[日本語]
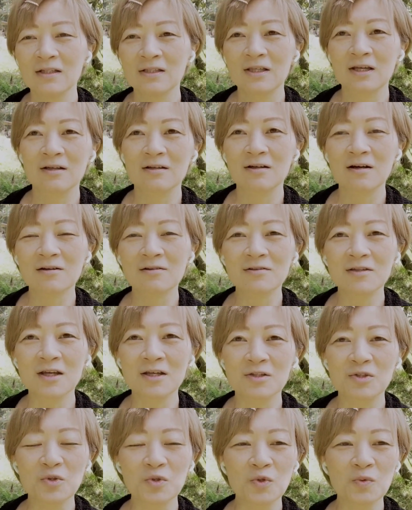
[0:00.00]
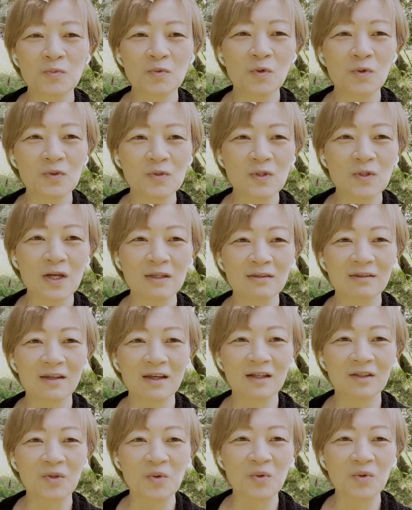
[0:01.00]
せっかくね Zoom を使っ
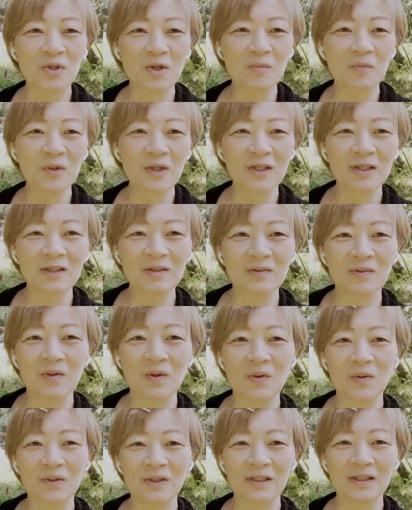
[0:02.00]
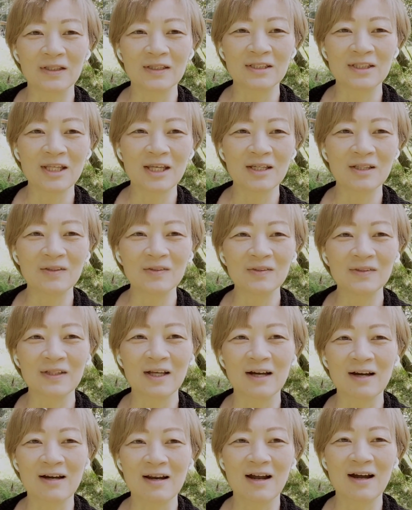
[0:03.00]
てどこでもできるようにしているん
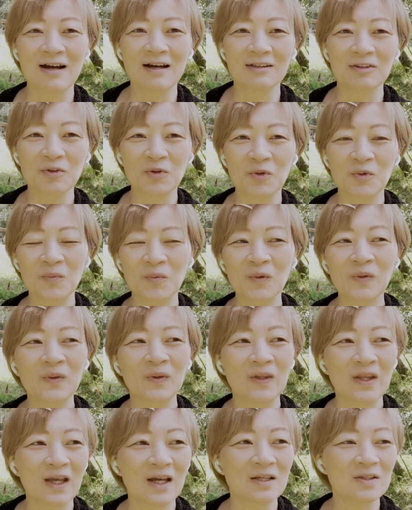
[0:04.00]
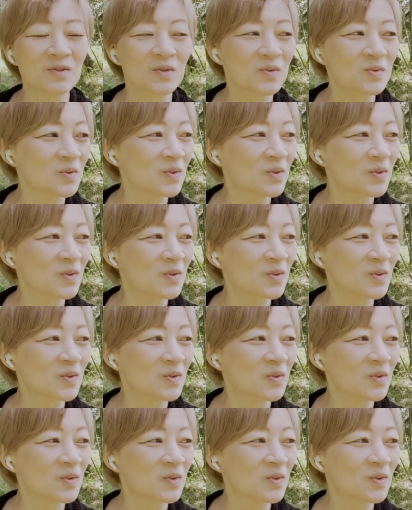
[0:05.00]
だからと思って、